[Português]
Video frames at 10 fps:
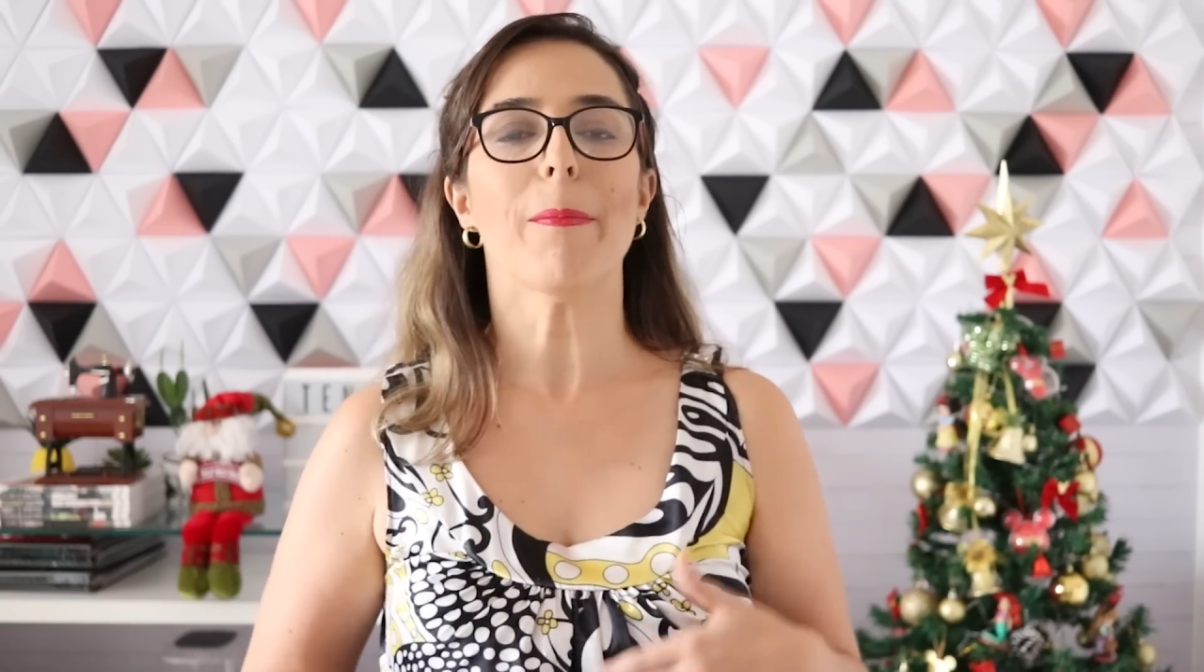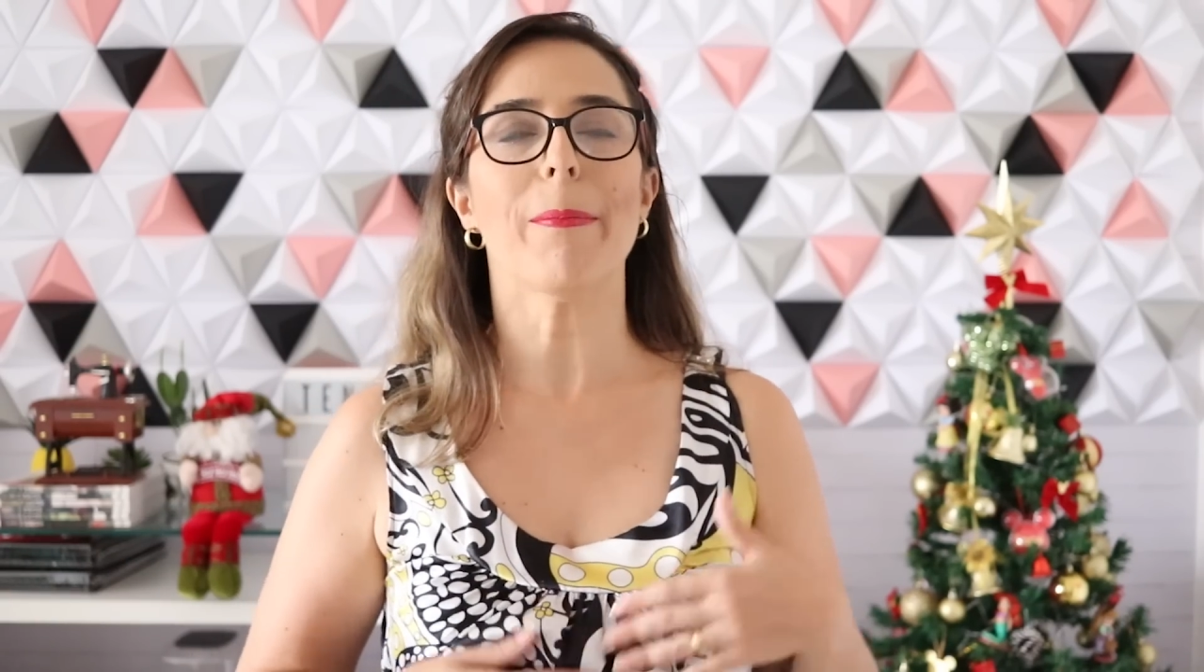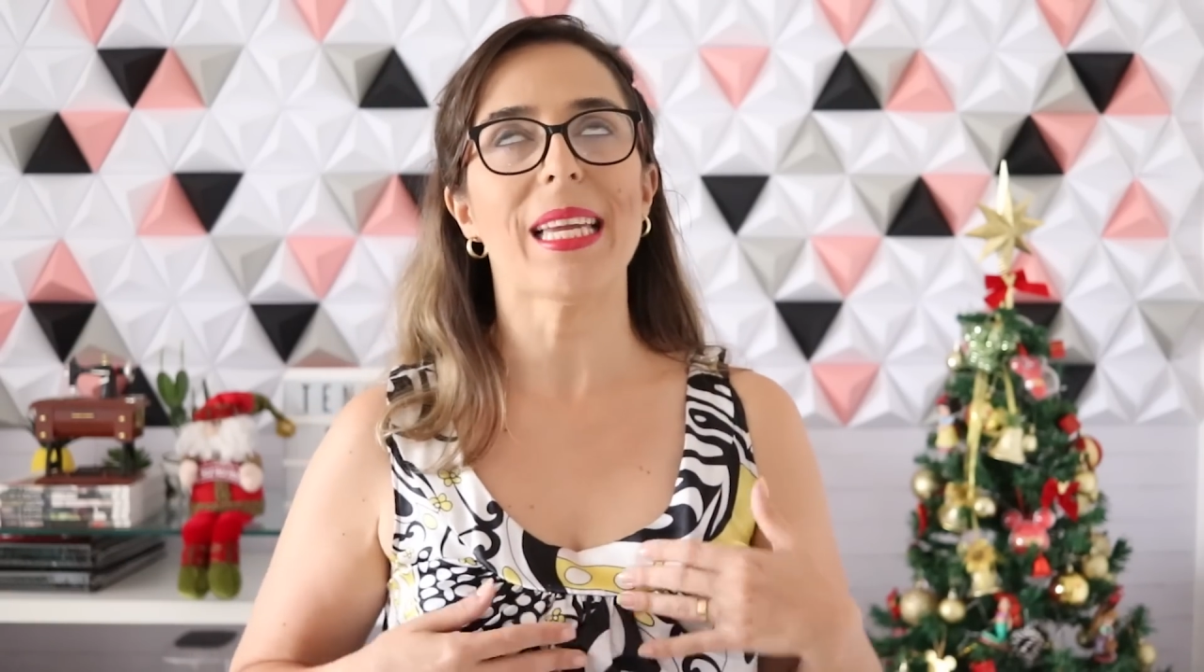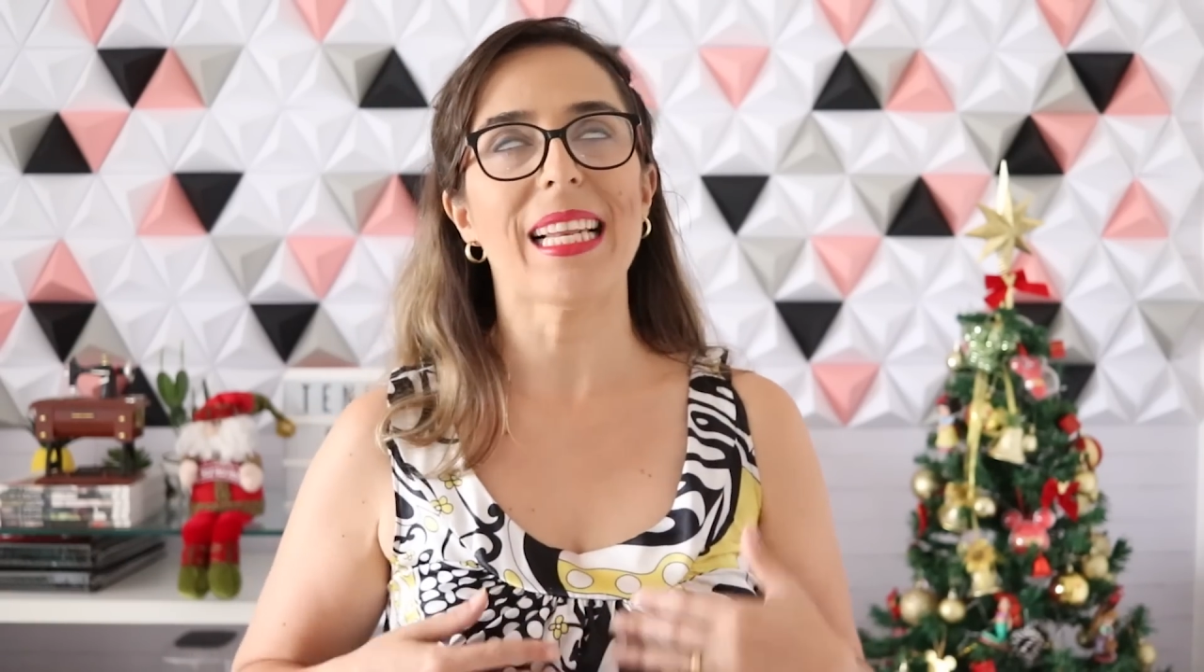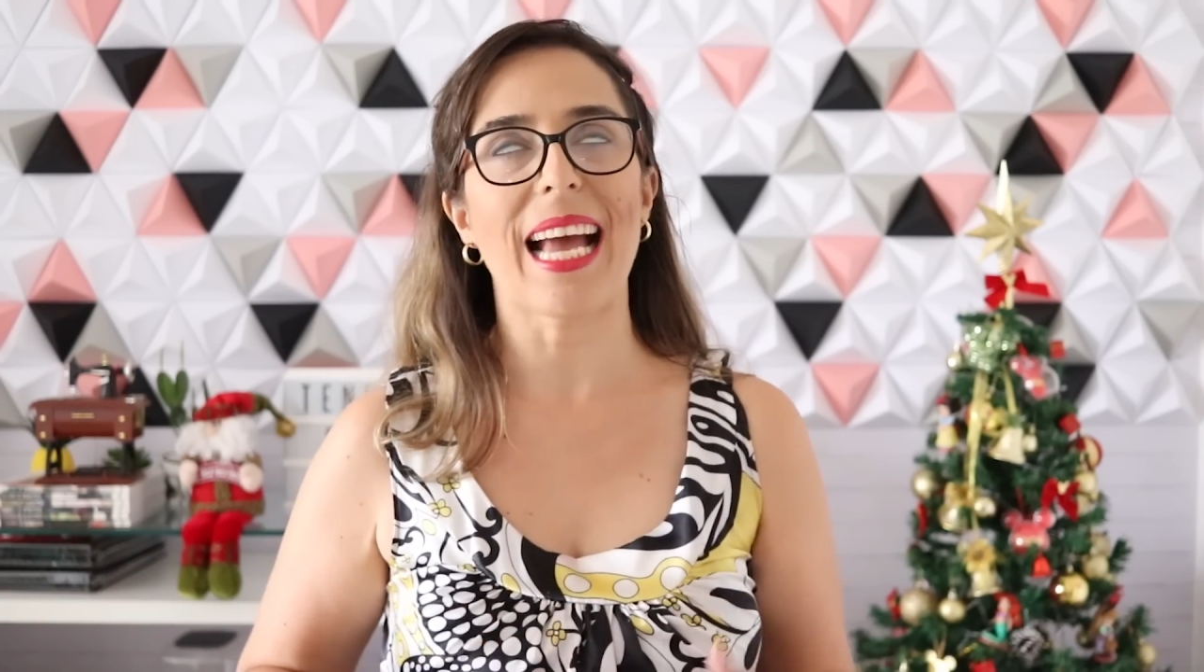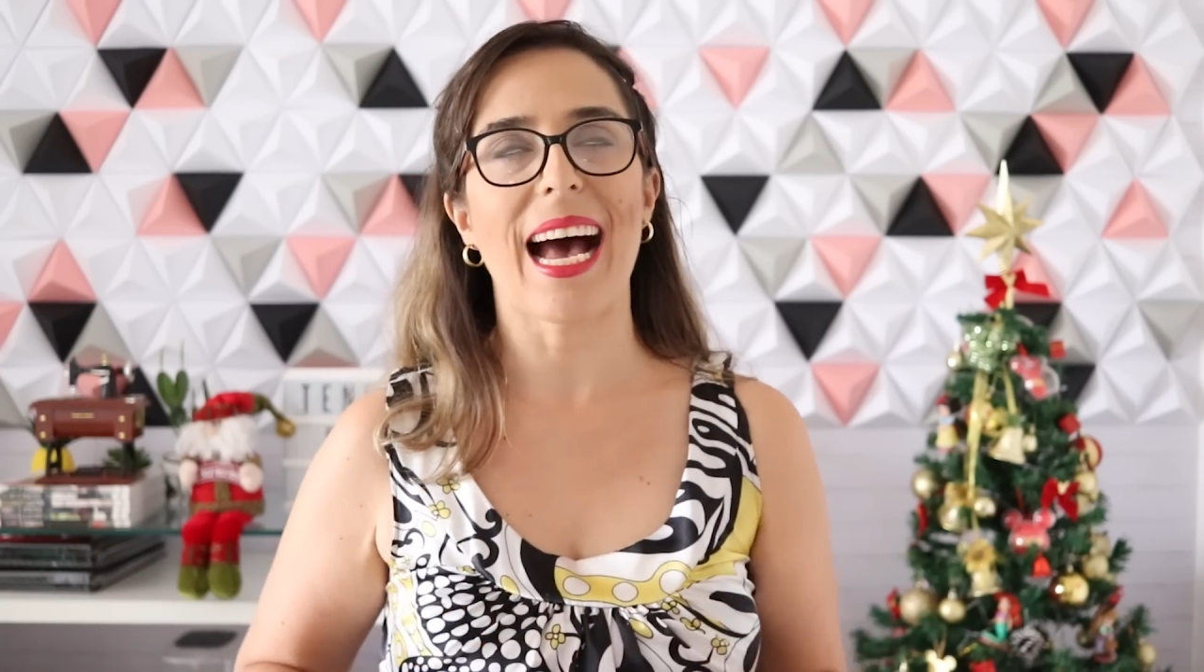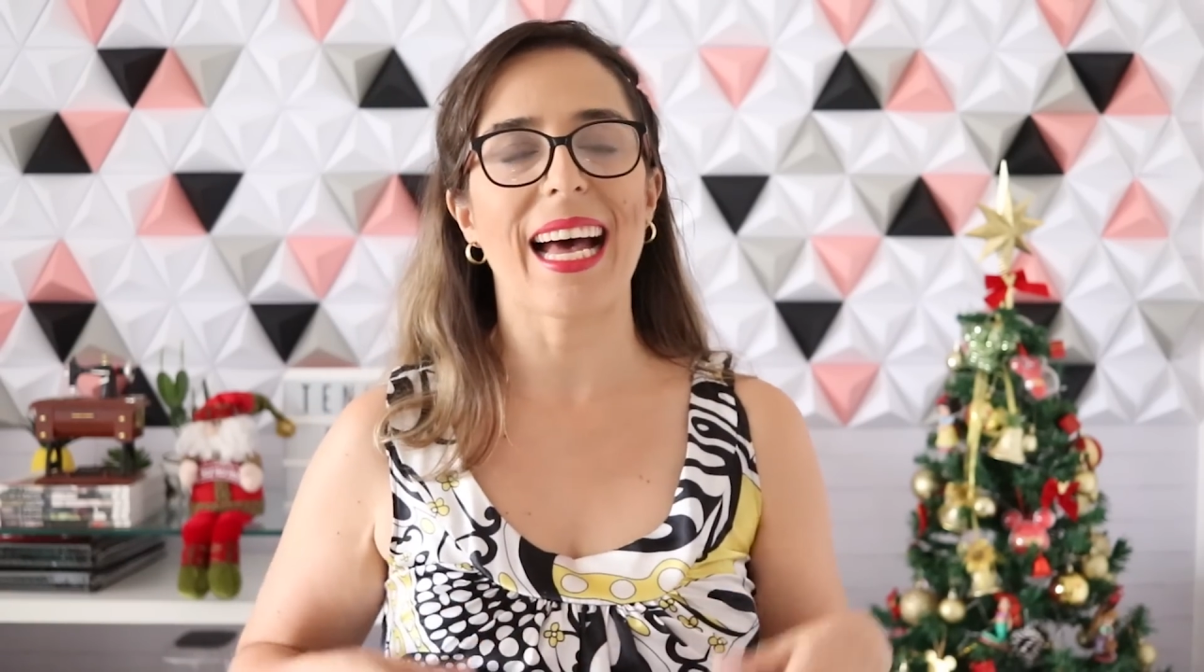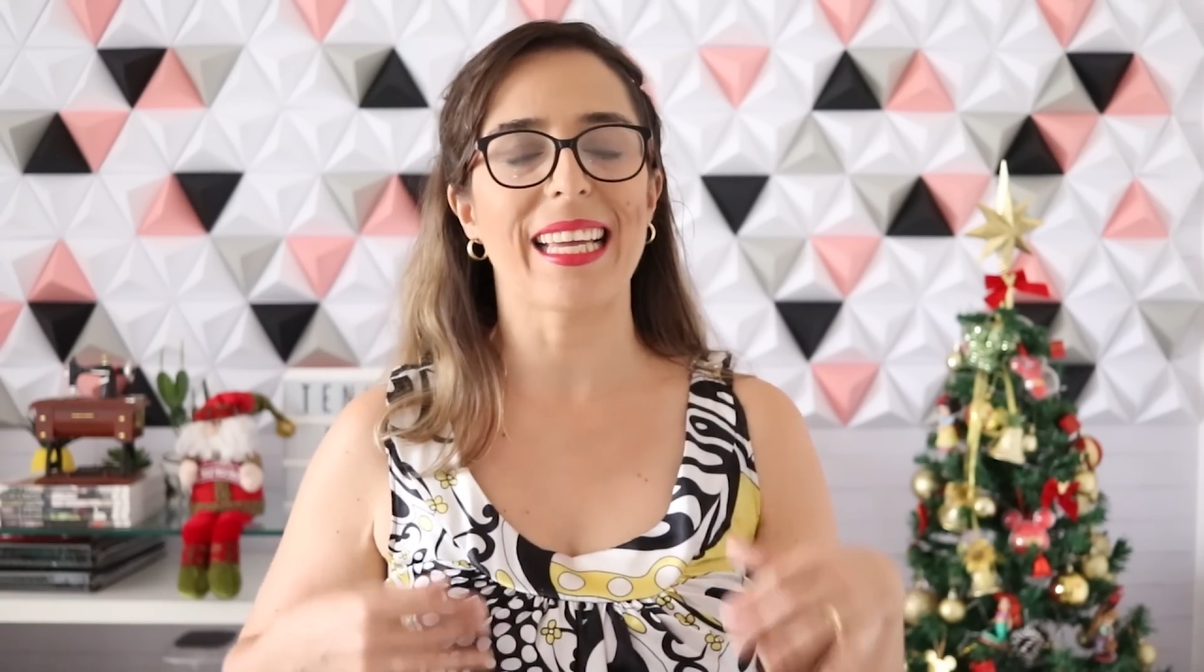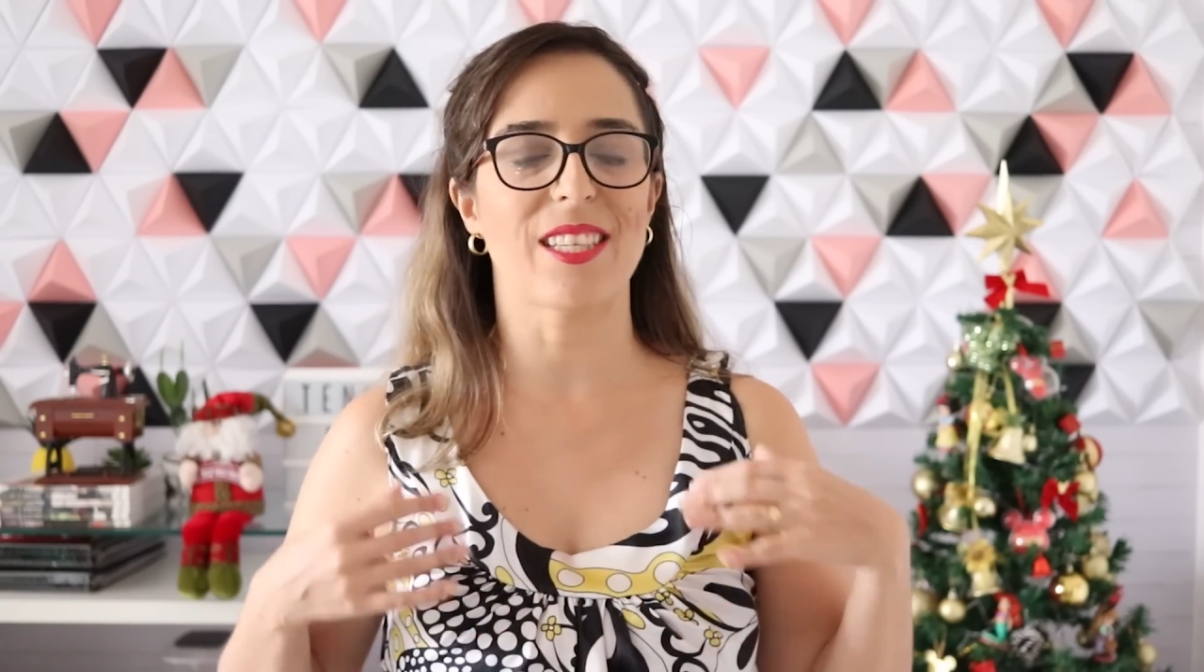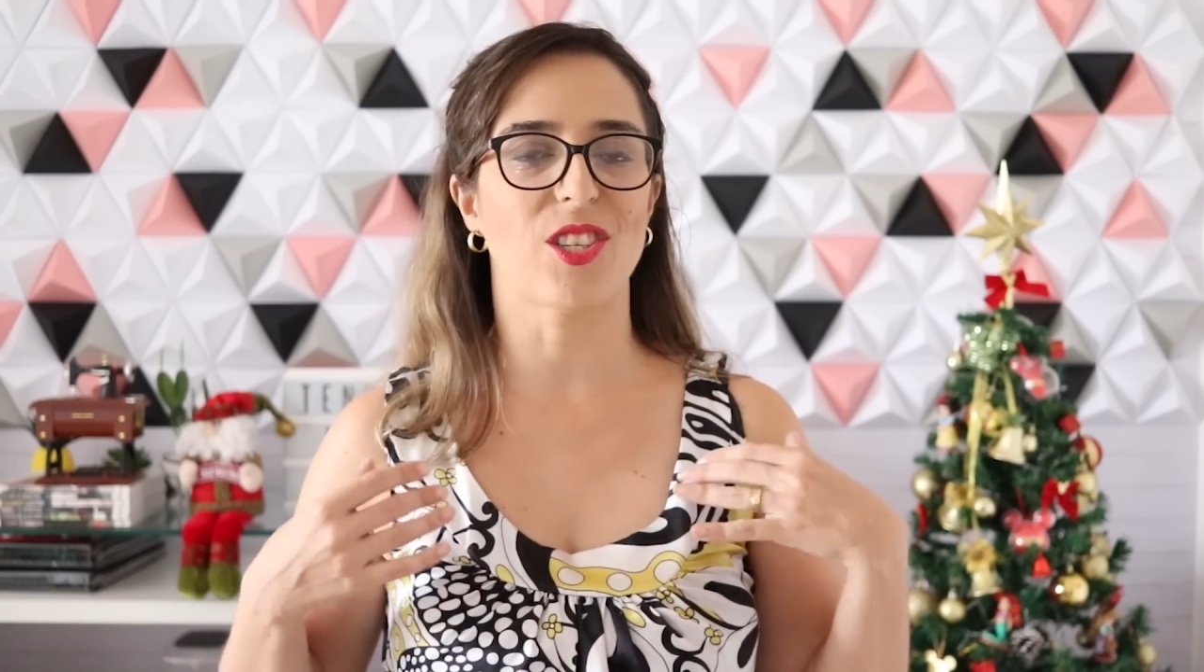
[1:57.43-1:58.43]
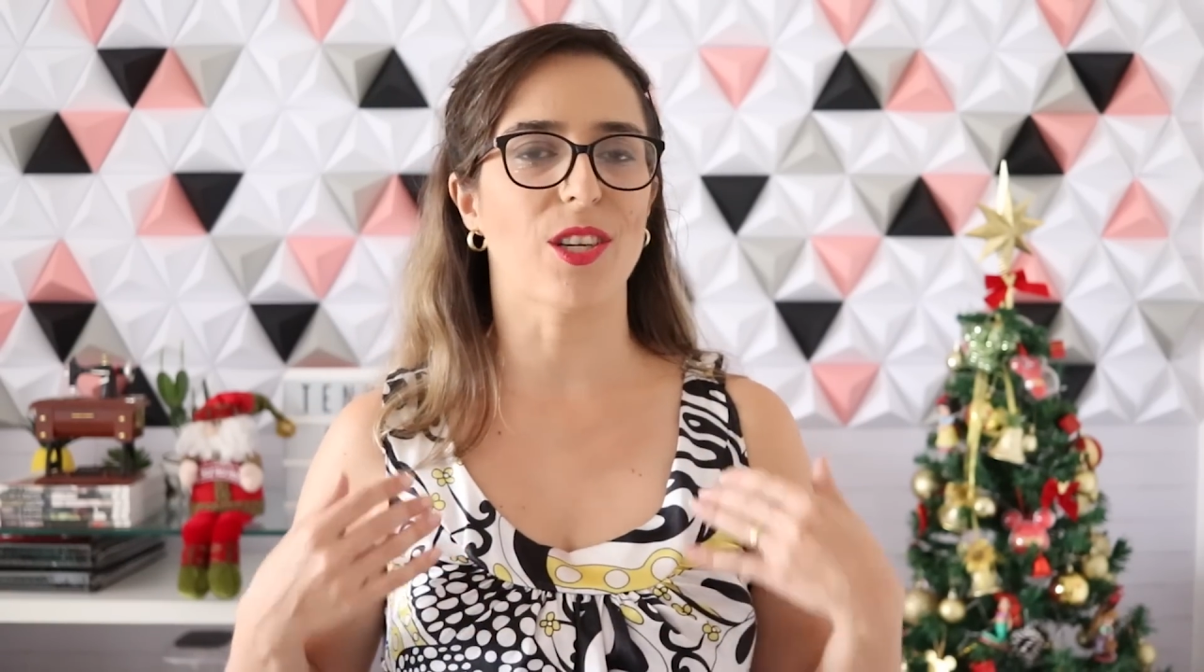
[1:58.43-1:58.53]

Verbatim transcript: milhares